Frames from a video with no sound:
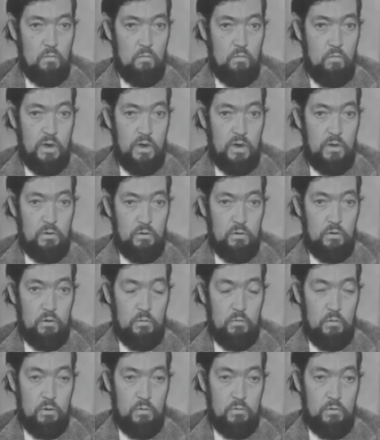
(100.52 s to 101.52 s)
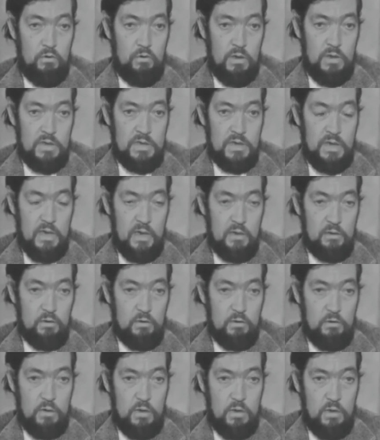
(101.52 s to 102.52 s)
Bueno, no volvió a hacer
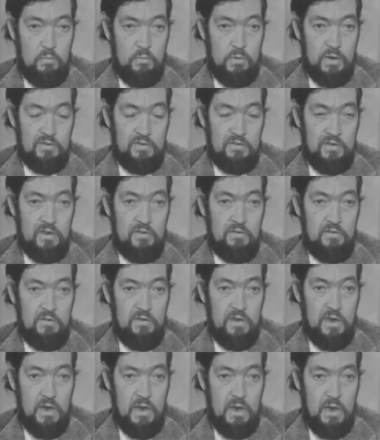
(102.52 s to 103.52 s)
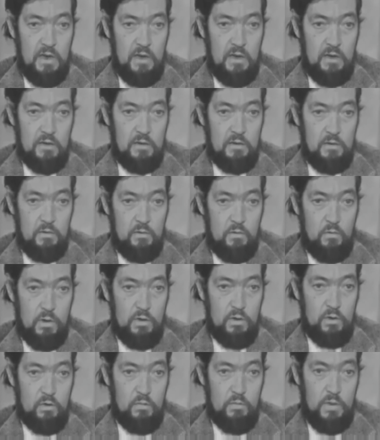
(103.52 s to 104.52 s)
acto de presencia
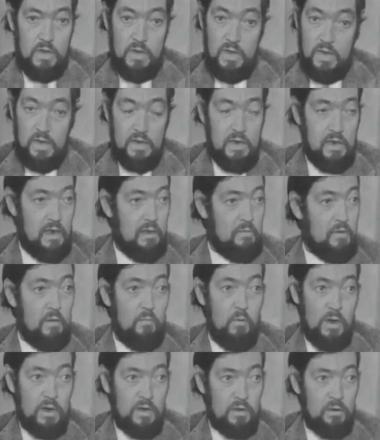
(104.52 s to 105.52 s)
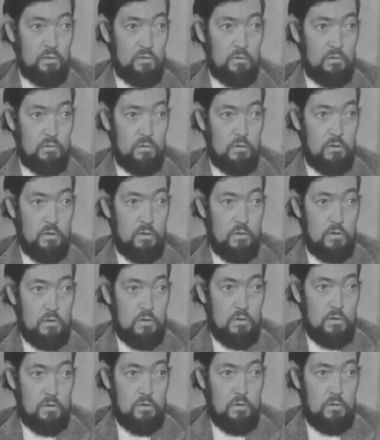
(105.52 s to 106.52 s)
cuando me enteré de que había muerto.
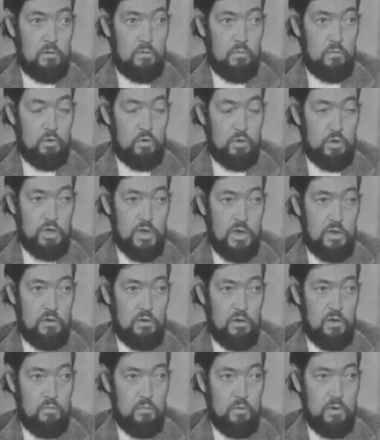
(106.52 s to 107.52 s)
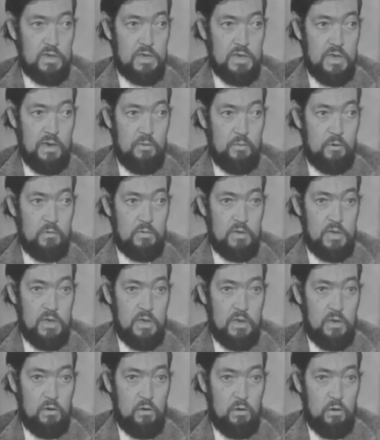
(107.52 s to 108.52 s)
Muchos años después, en la
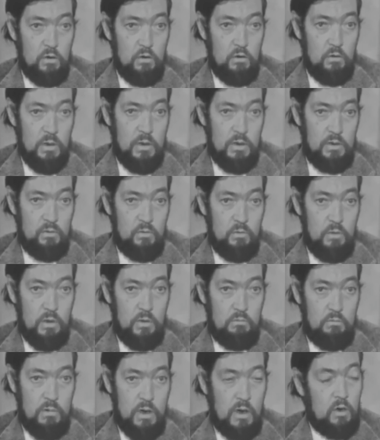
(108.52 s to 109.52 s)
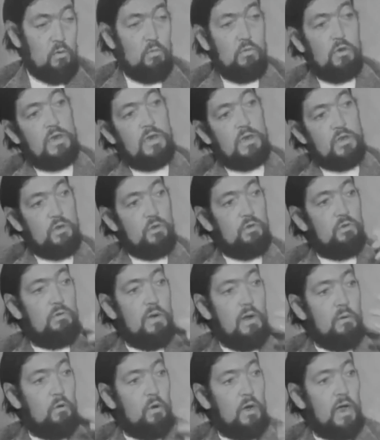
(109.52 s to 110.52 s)
provincia de Córdoba, tuve una comunicación de
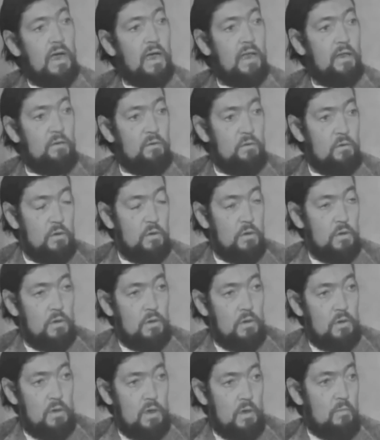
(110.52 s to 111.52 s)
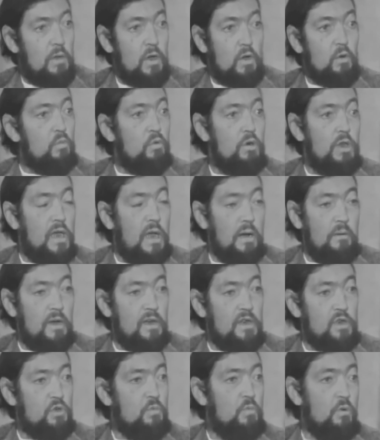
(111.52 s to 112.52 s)
un abogado que me
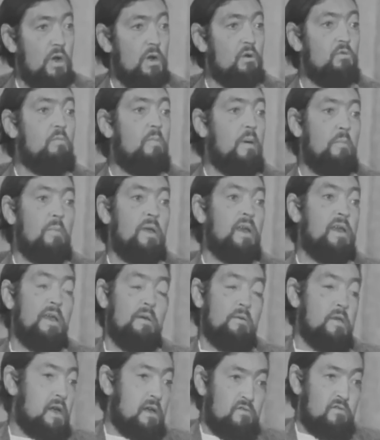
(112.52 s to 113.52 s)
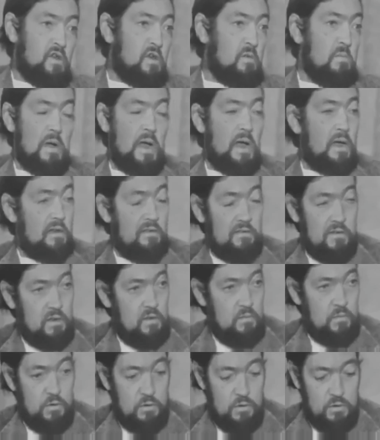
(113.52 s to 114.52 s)
comunicaba eso por algún papel que había que firmar, ese
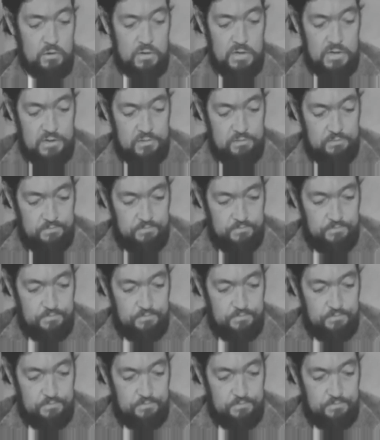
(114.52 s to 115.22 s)
tipo de cosas.